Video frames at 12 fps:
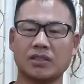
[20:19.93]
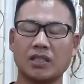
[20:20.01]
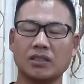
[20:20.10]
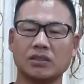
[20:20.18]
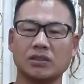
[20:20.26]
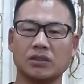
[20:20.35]

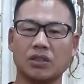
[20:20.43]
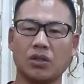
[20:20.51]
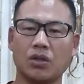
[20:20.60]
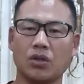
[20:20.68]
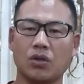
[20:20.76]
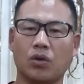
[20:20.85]
산은
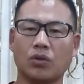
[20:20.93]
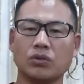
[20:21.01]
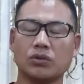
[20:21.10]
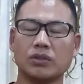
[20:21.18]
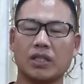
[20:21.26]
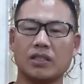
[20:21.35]

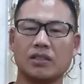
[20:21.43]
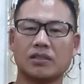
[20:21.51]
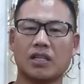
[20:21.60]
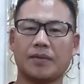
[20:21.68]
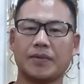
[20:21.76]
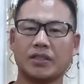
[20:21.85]
오르고 내리는
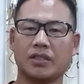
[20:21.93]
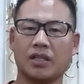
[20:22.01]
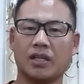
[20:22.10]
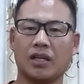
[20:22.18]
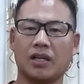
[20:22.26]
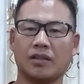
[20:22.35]

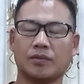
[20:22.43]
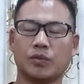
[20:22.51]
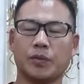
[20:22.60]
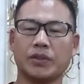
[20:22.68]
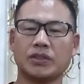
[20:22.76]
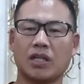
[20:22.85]
사람한테
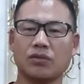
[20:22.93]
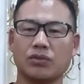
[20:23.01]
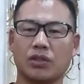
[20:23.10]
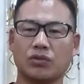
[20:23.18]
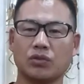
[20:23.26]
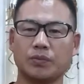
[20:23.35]

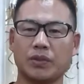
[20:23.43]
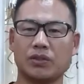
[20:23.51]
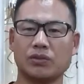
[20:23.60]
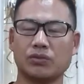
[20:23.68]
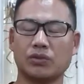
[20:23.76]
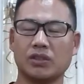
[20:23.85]
무명장수의
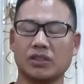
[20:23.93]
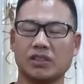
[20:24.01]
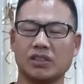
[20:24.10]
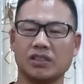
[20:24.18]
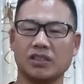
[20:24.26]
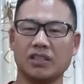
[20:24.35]
축복을 주는
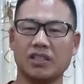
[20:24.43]
거지